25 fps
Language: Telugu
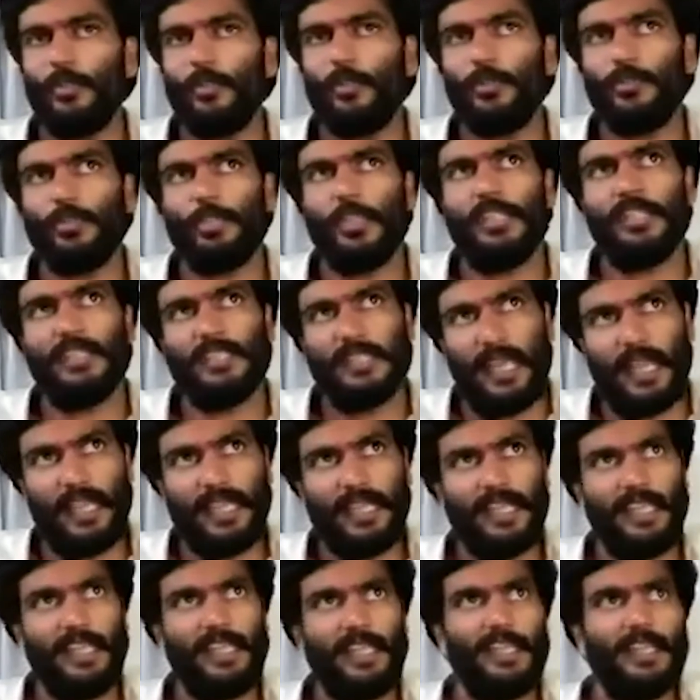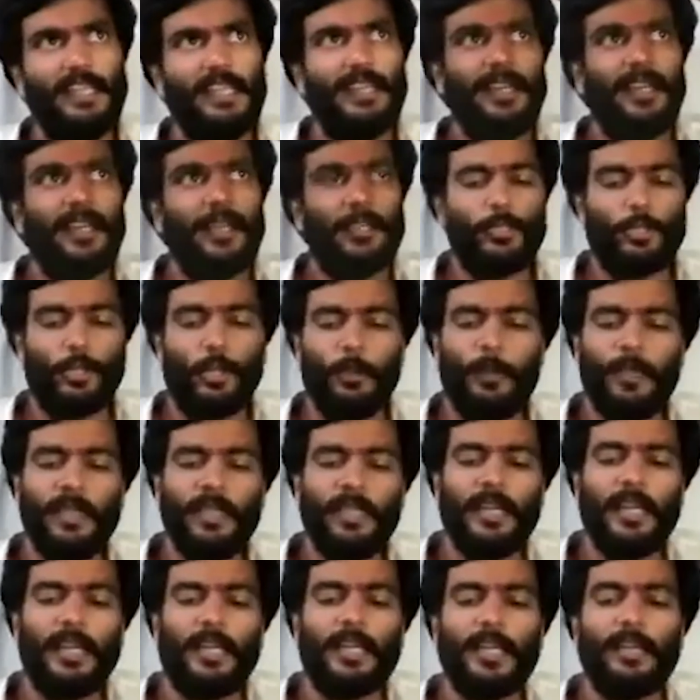కూర్చొని తాగి
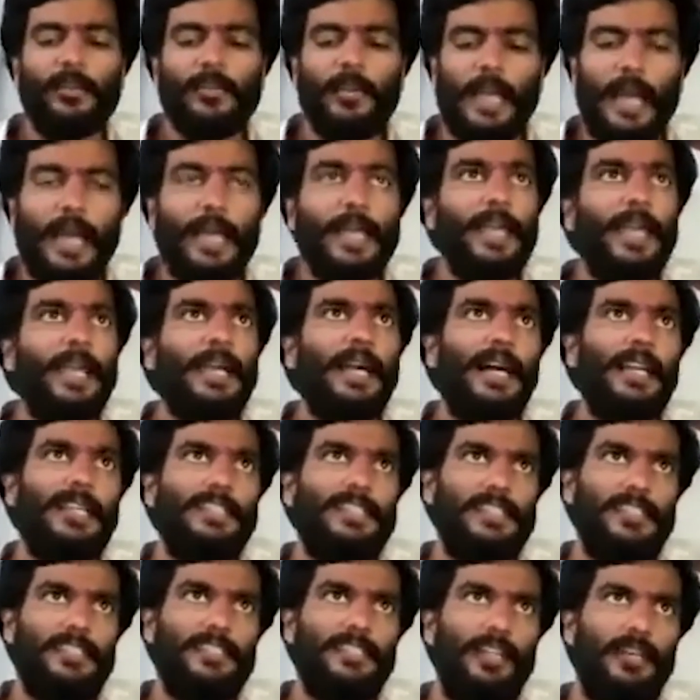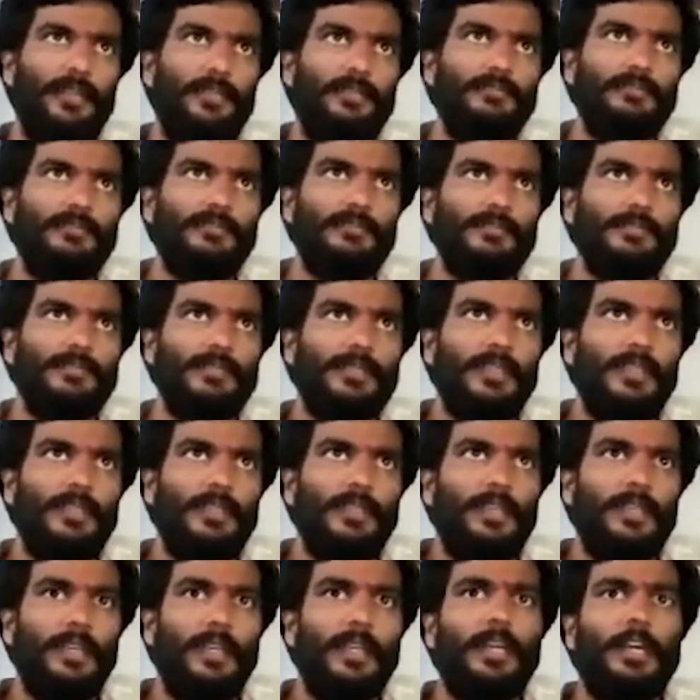తొమ్మిది గంటలకు నాకే కాల్ చేసినాడు
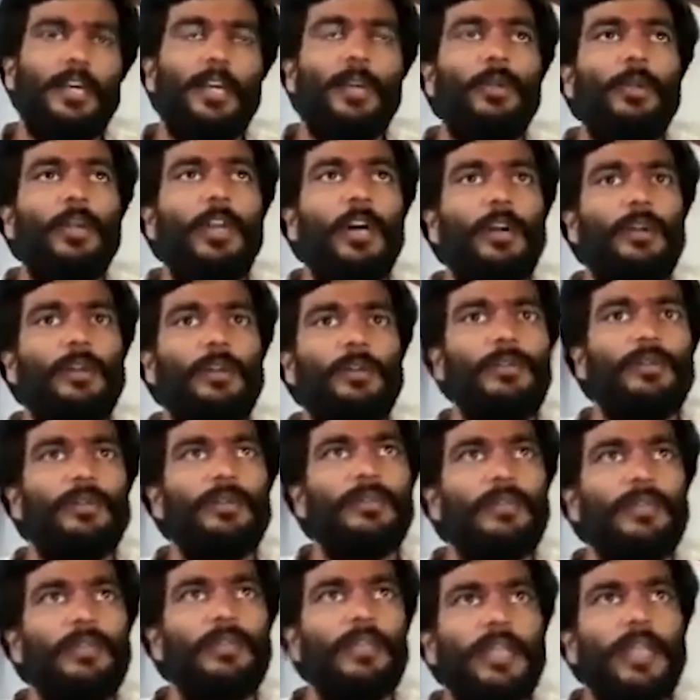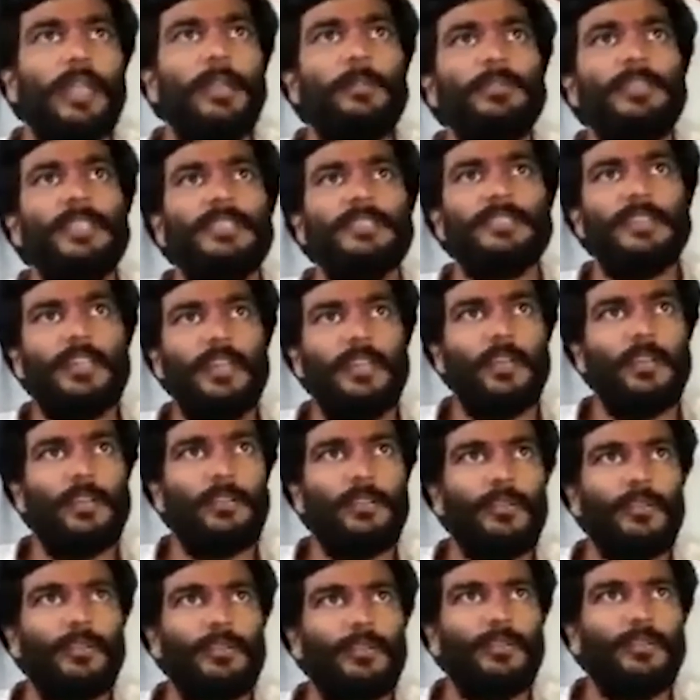ఎక్కడుండవు ఏం చేస్తానో
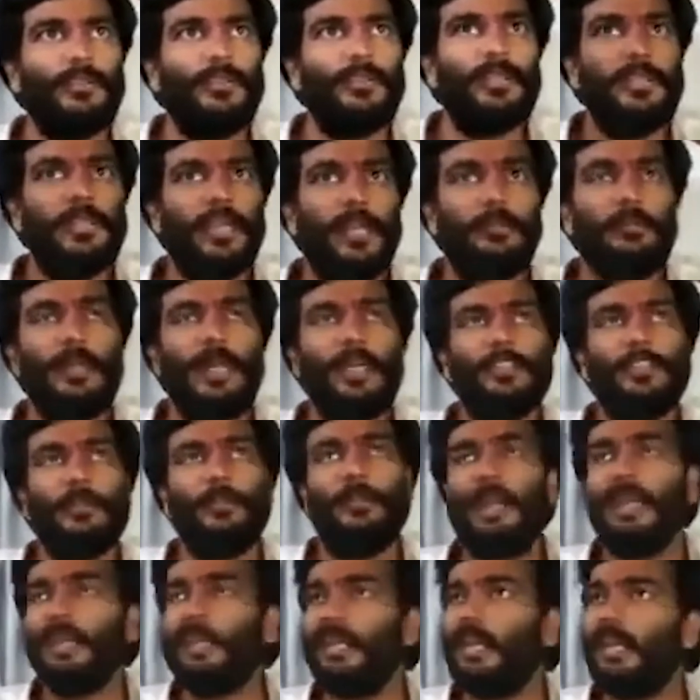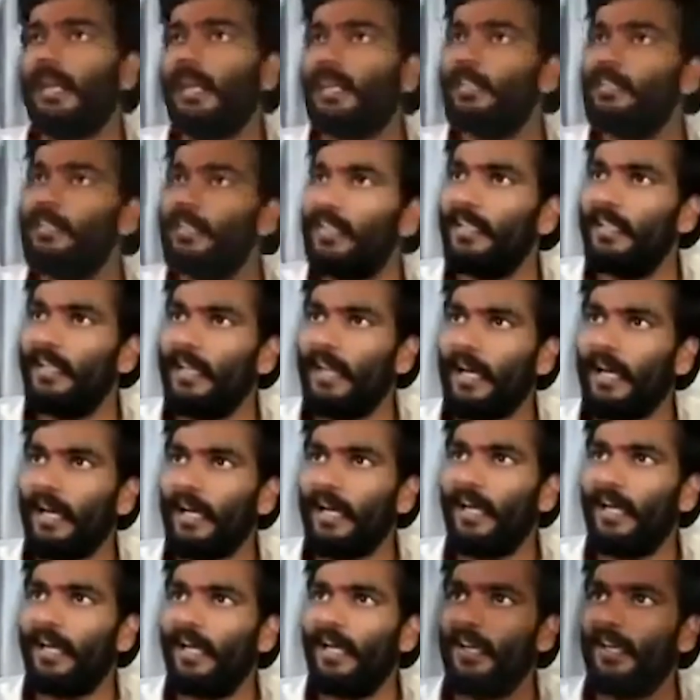ఏం నాతో మాట్లాడాలని తెలీదా
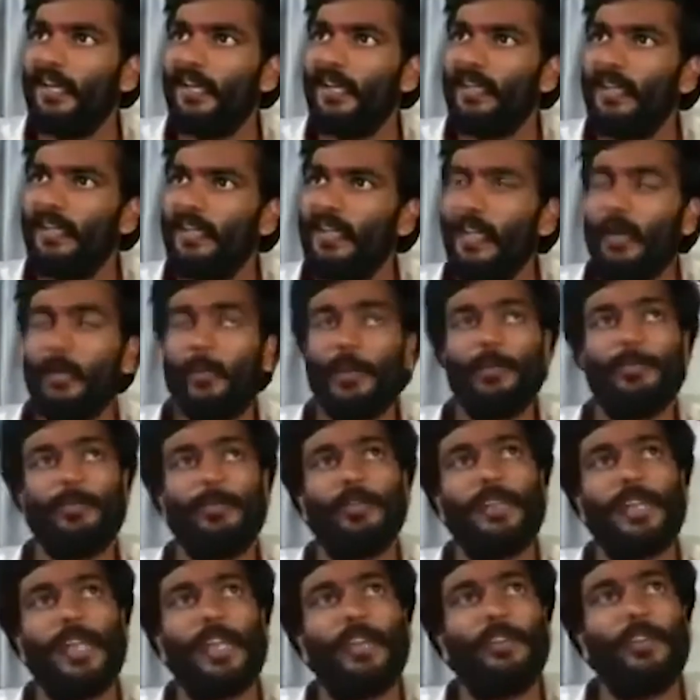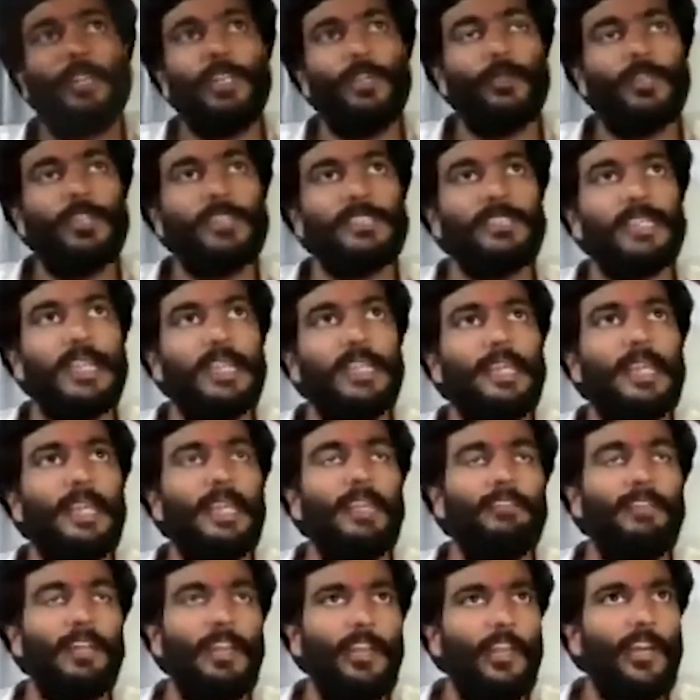ఏమనుకుంటానో నీ గురించి అనే
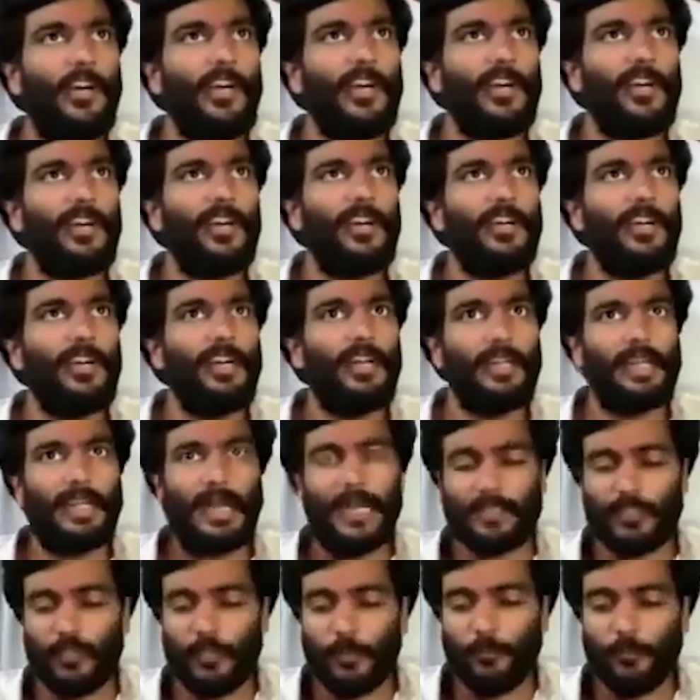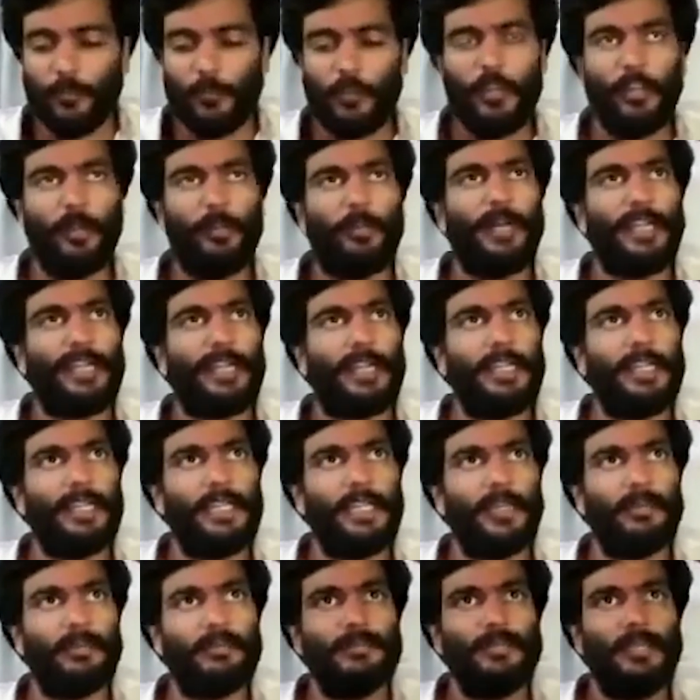లెవెల్లో నాతో ఫోన్లో
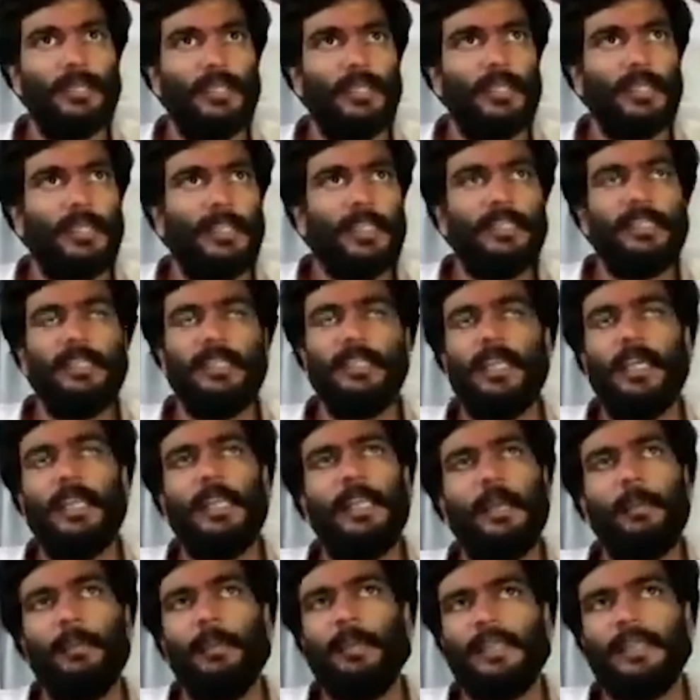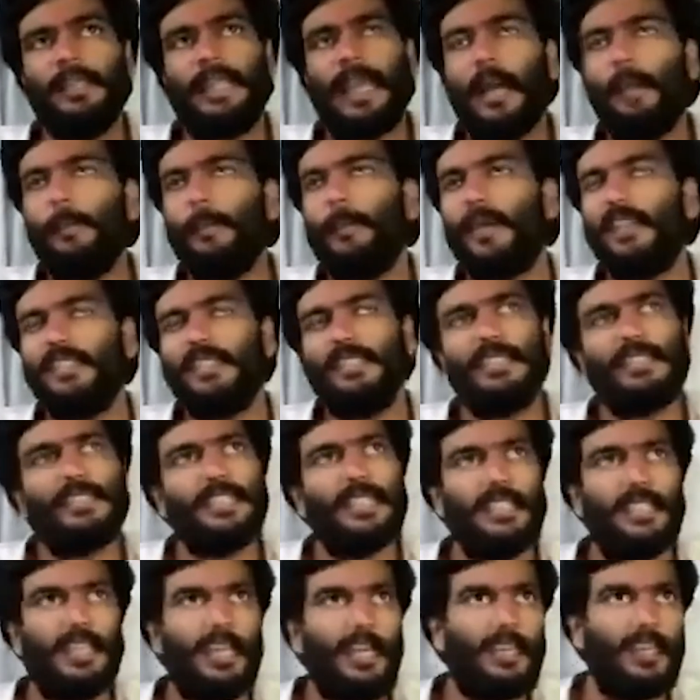మాట్లాడినాడు ఇది నేనేమి ట్యాంపర్
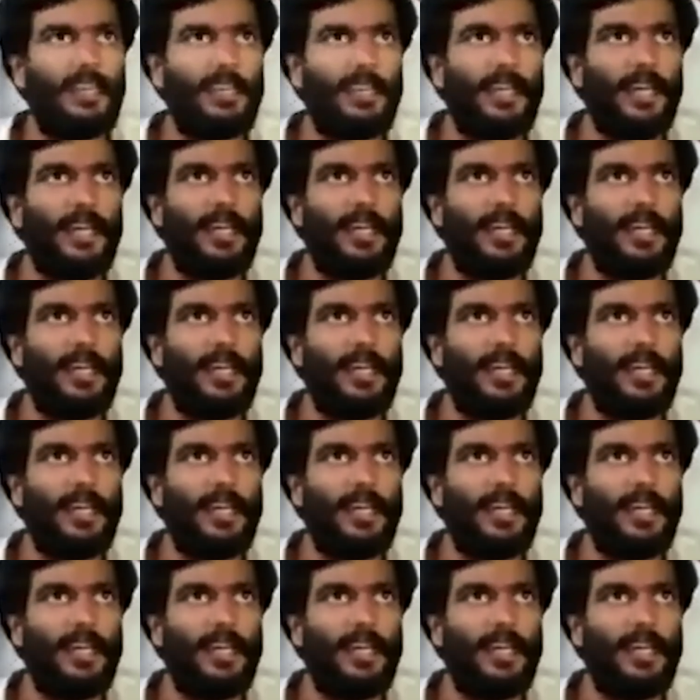చేసేది కాదన్నా